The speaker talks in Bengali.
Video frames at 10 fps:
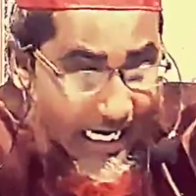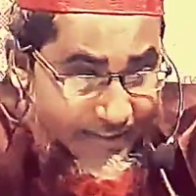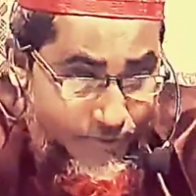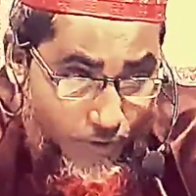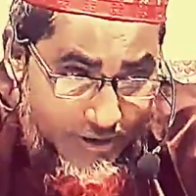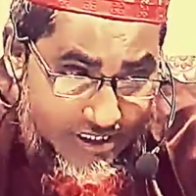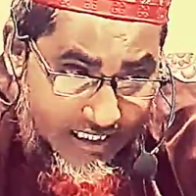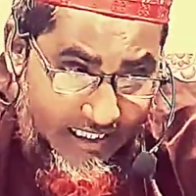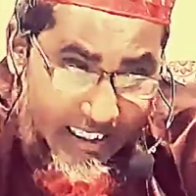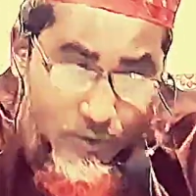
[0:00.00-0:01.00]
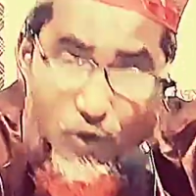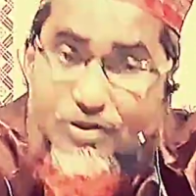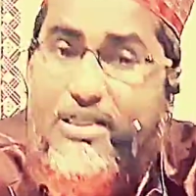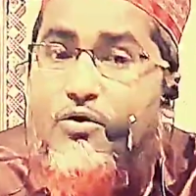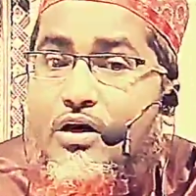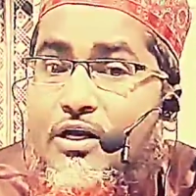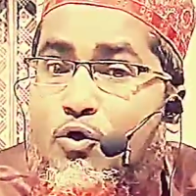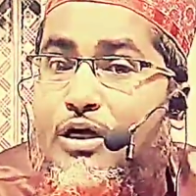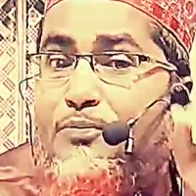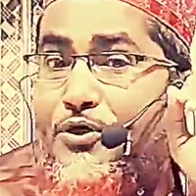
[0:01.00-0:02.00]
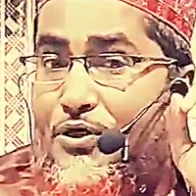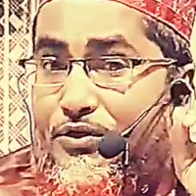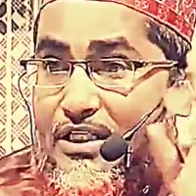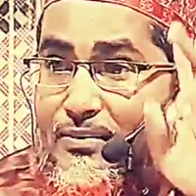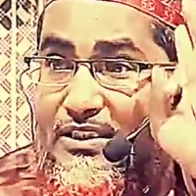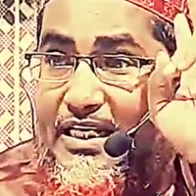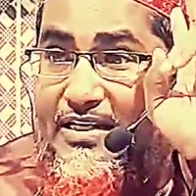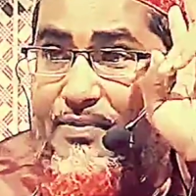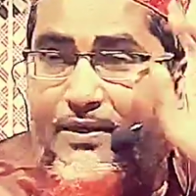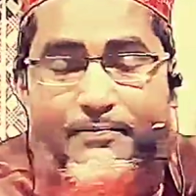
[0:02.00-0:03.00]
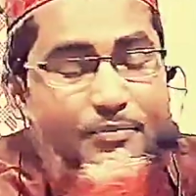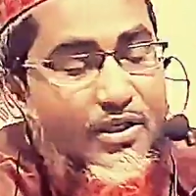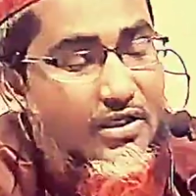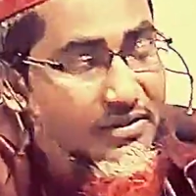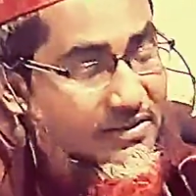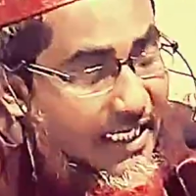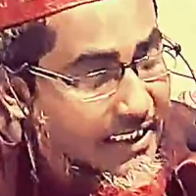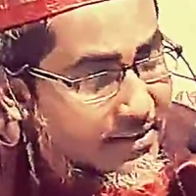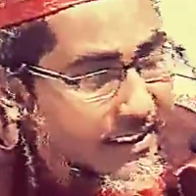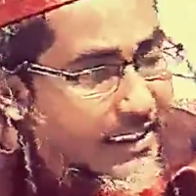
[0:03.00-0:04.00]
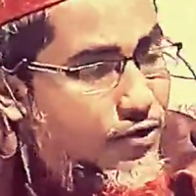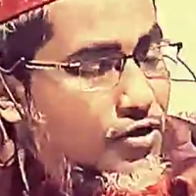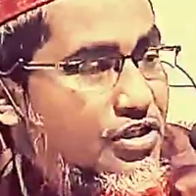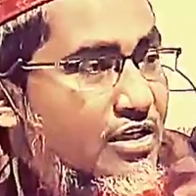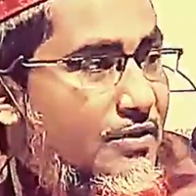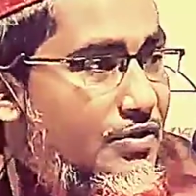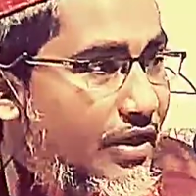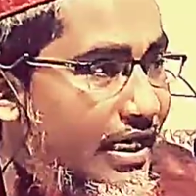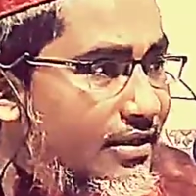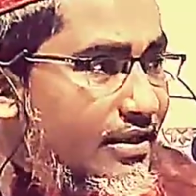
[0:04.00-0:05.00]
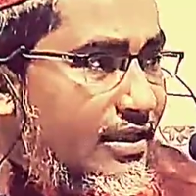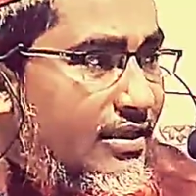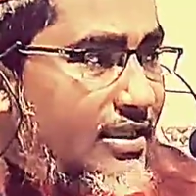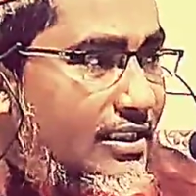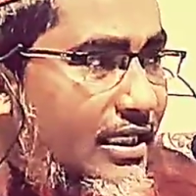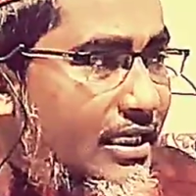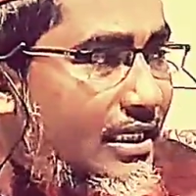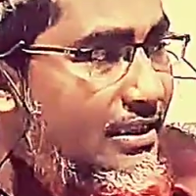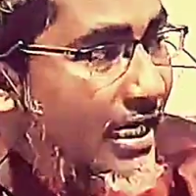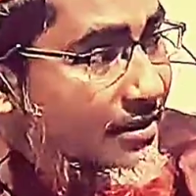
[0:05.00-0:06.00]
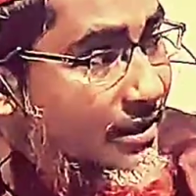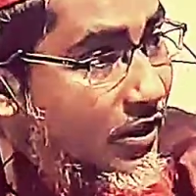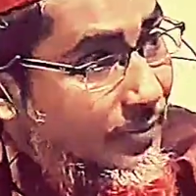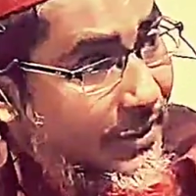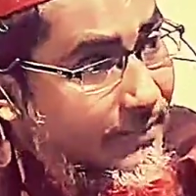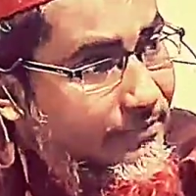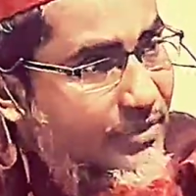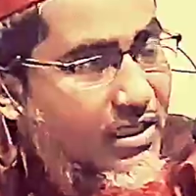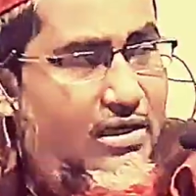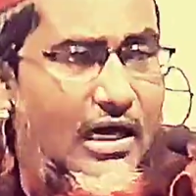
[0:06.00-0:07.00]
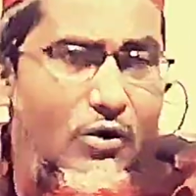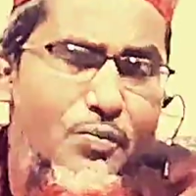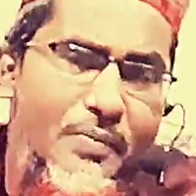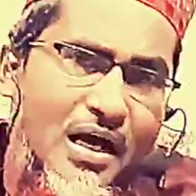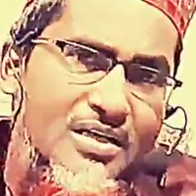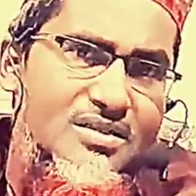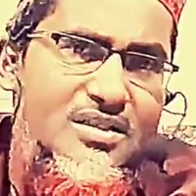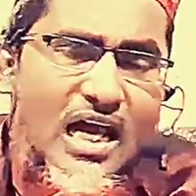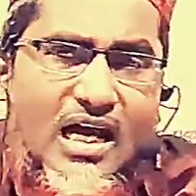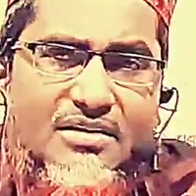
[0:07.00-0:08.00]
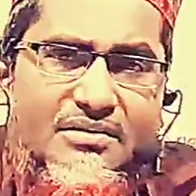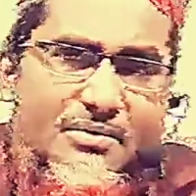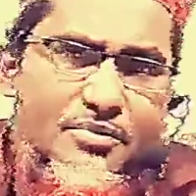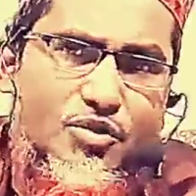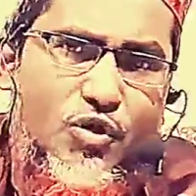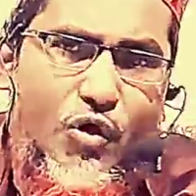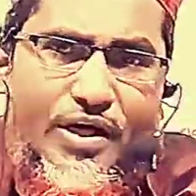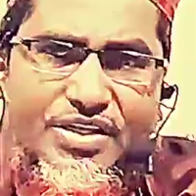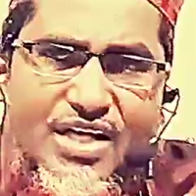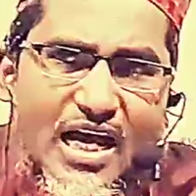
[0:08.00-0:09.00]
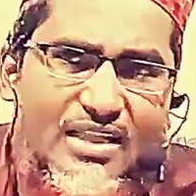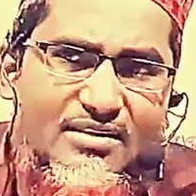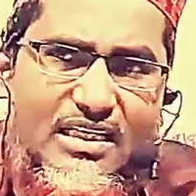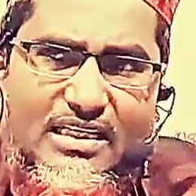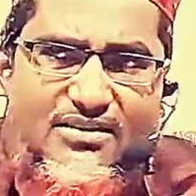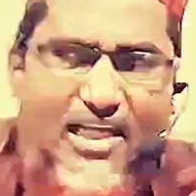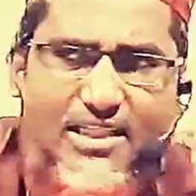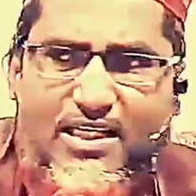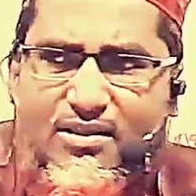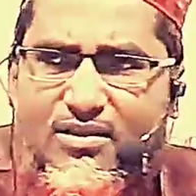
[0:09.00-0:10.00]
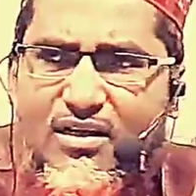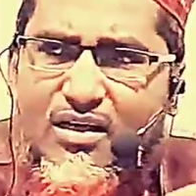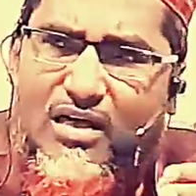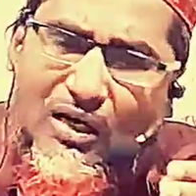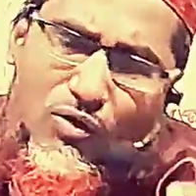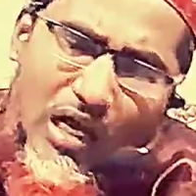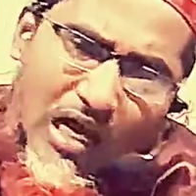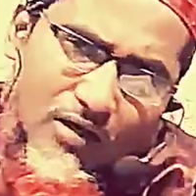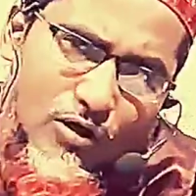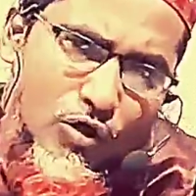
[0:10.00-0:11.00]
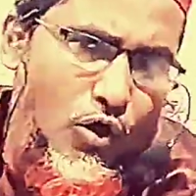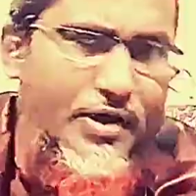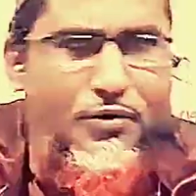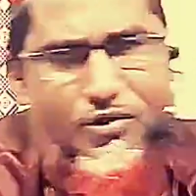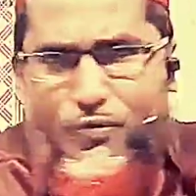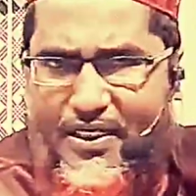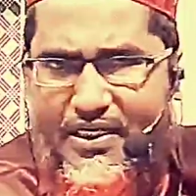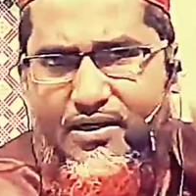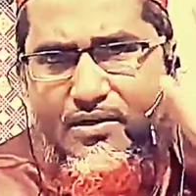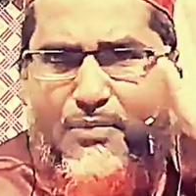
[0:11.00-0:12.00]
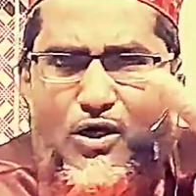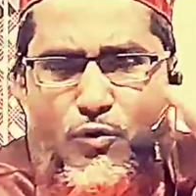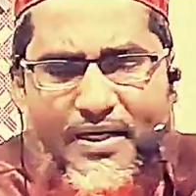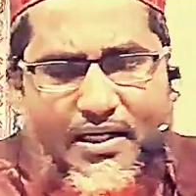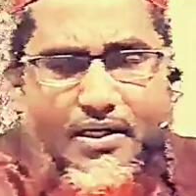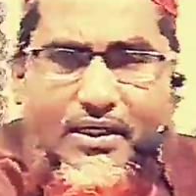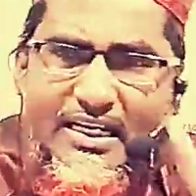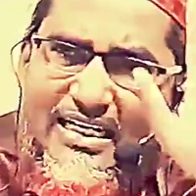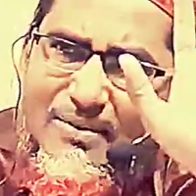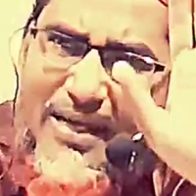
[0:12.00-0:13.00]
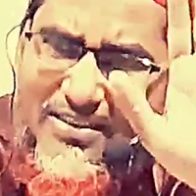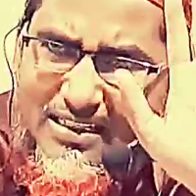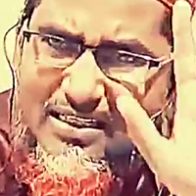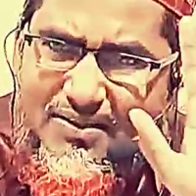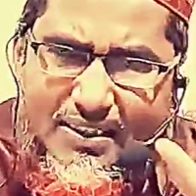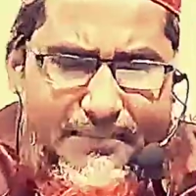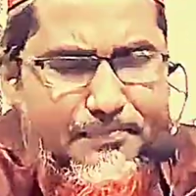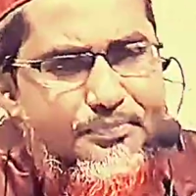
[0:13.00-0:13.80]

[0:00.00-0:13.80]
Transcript: আর দশ দিনের অধিক হলে রোগে পরিণত এটা মাথায় রাখবেন তিন থেকে দশের ভিতরে তাদের এটাকে থাকতে হবে কারোর পাঁচ চার ছয় সাত ইত্যাদি কারোর আট নয় হতেও পারে বা নাও পারে এটা ব্যক্তির ক্ষেত্রে